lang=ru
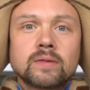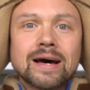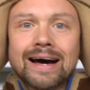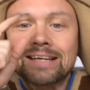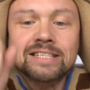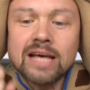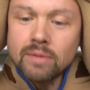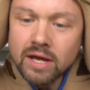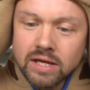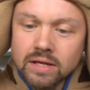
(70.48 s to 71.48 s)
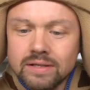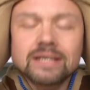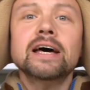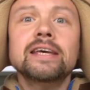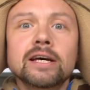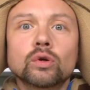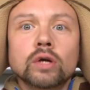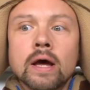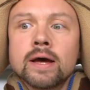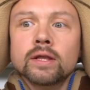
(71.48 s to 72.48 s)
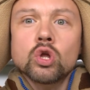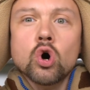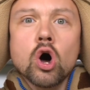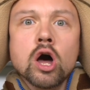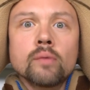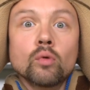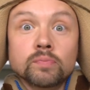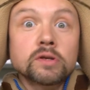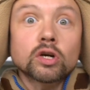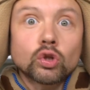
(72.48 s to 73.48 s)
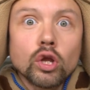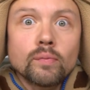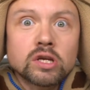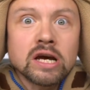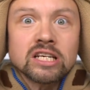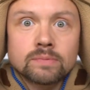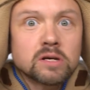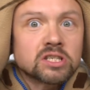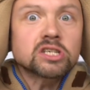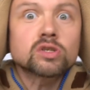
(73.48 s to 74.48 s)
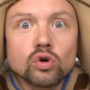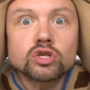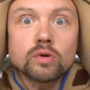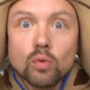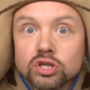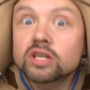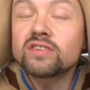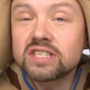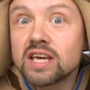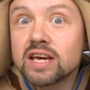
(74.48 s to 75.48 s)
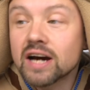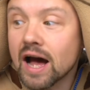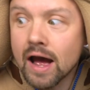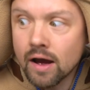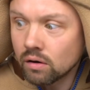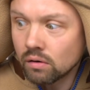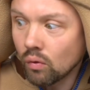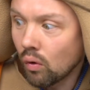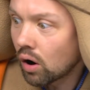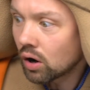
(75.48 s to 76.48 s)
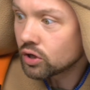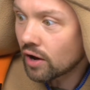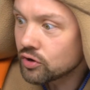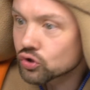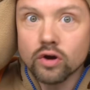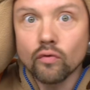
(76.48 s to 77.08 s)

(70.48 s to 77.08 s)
Да, сами они не доедут. Но, может быть, кто-нибудь с быстрой скоростью может довести их, а? О, я вижу